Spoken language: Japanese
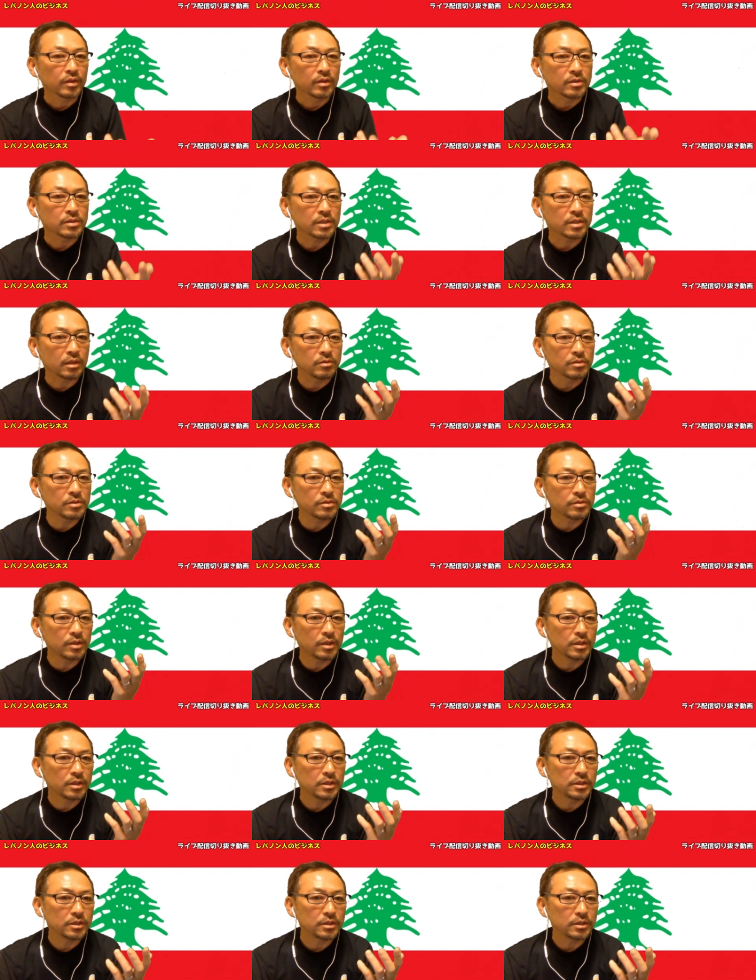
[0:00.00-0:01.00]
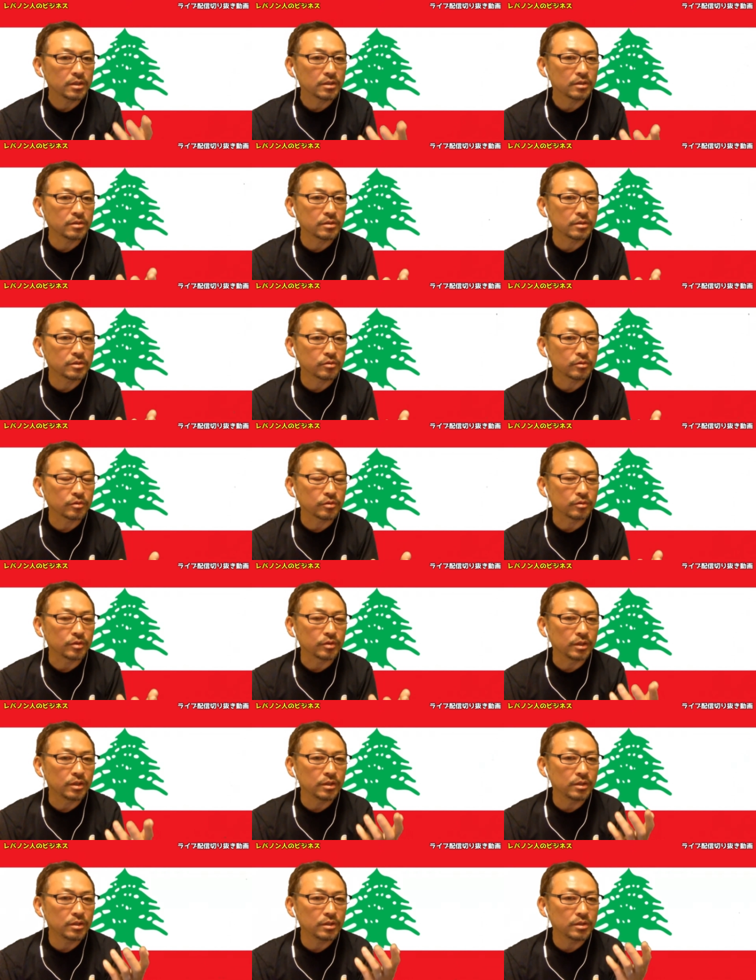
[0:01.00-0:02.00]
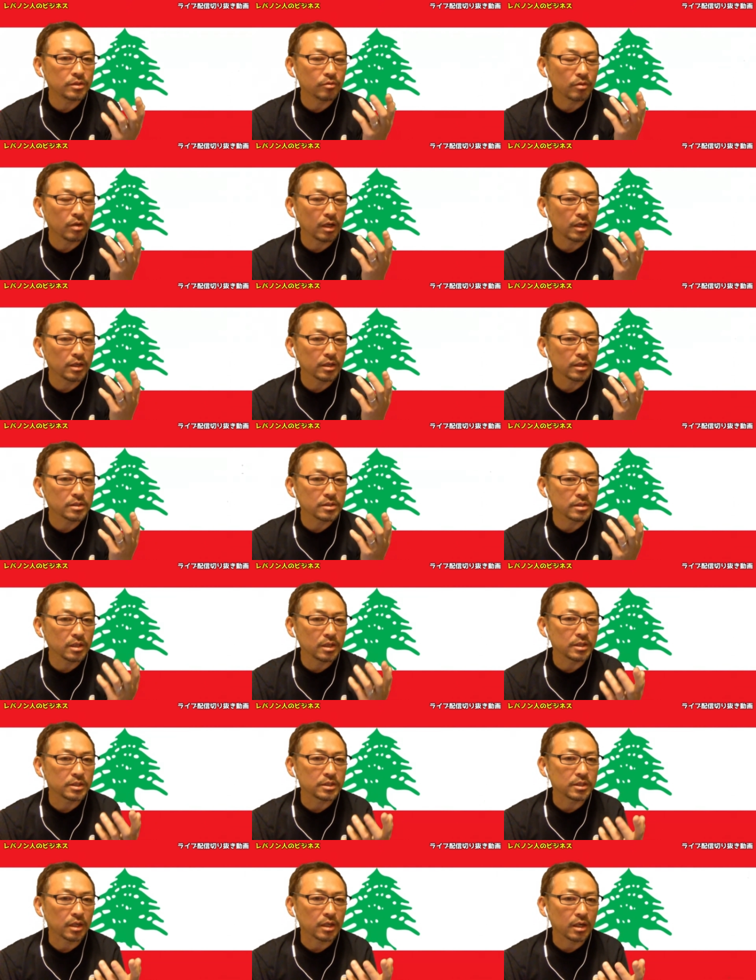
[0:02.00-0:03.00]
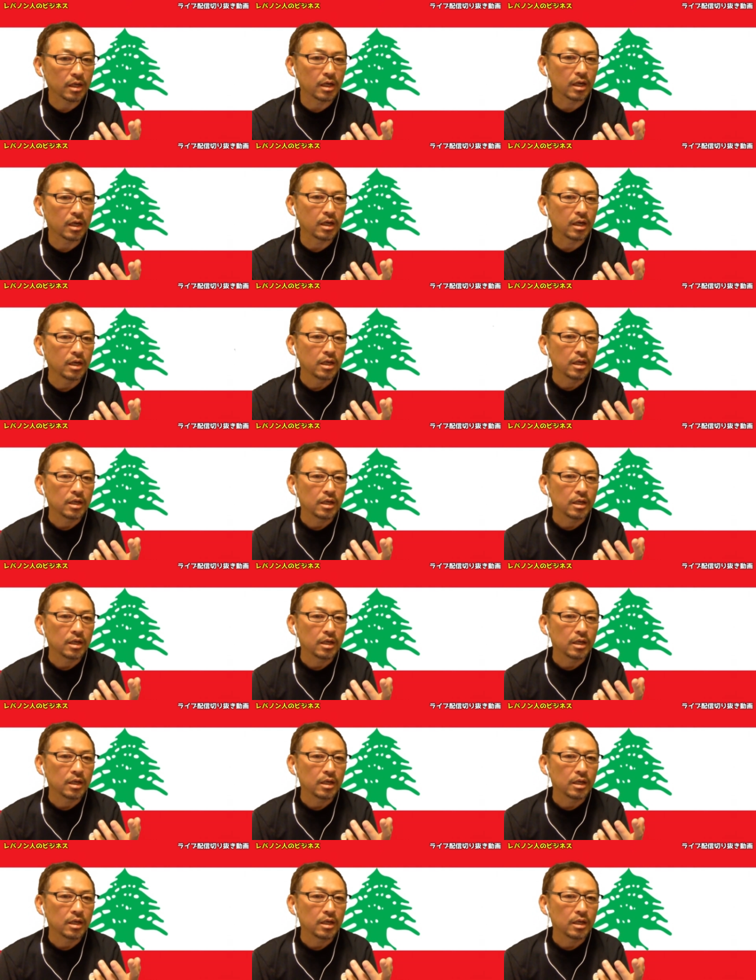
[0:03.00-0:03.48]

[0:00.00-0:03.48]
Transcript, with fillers: サウスエナジー X というイギリスの開発会社が